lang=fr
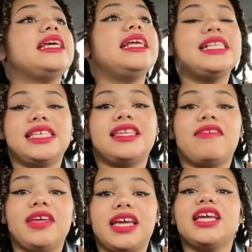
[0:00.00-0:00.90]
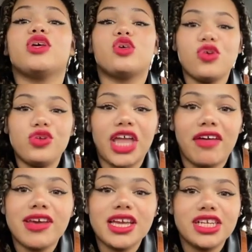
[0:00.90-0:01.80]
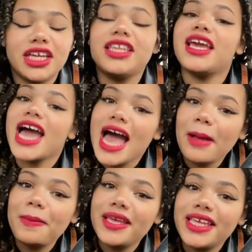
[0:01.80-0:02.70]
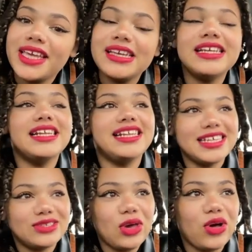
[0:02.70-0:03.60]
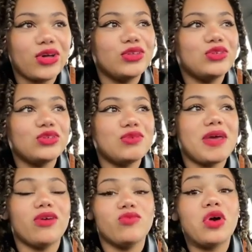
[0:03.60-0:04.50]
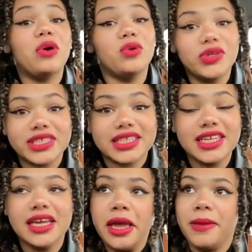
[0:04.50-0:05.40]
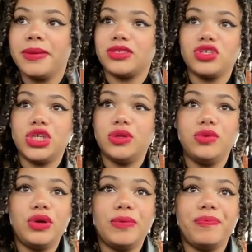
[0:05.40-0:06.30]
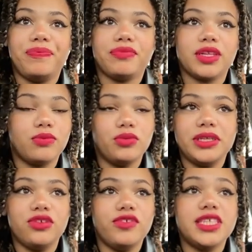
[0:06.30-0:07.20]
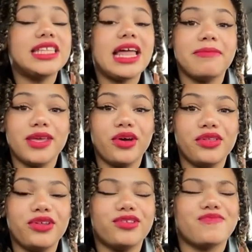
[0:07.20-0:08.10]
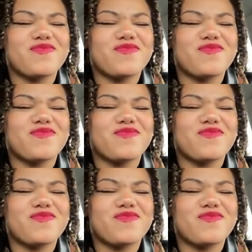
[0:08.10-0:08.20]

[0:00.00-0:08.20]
Il s'est avéré que le travail acharné a payé, les heures de sommeil en moins aussi, parce que j'ai eu euh, pour mes deux visites la meilleure note.